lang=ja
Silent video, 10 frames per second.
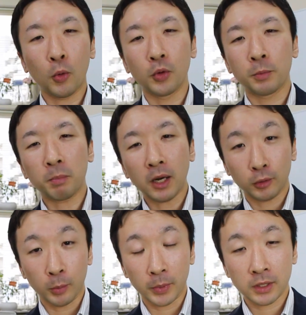本いっぱいある
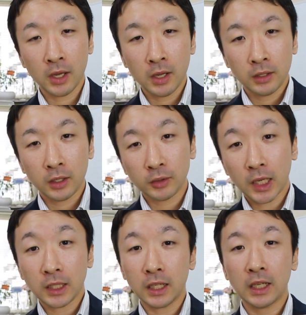と思いますで具
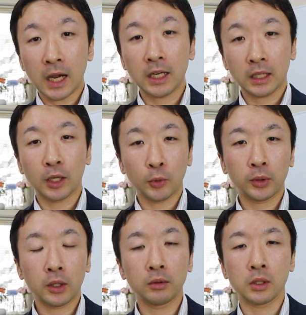体的にやり方が載っ
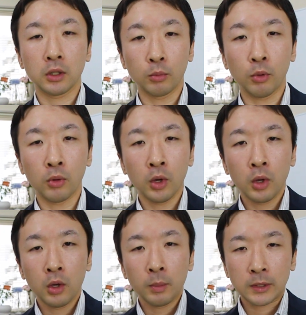てるんですけども
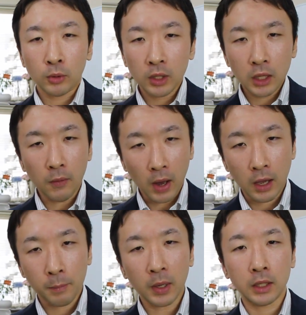それでは
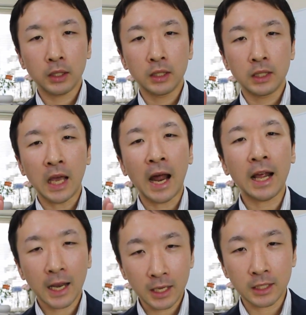やっぱりや
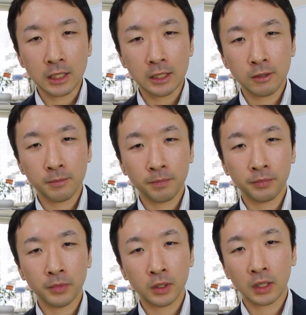らない
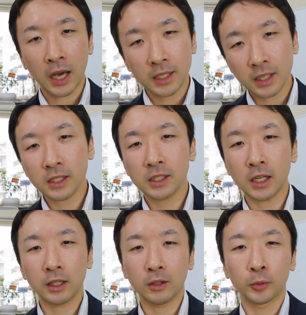改善しな
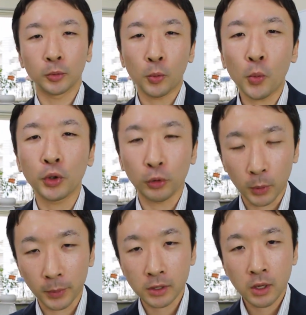いってこと多いと
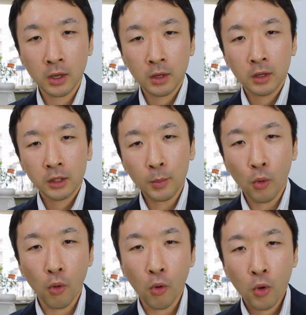思いますで
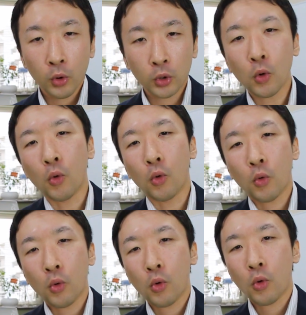も今日
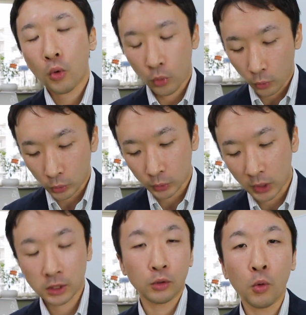このご紹
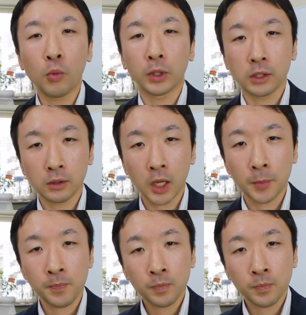介する本はですね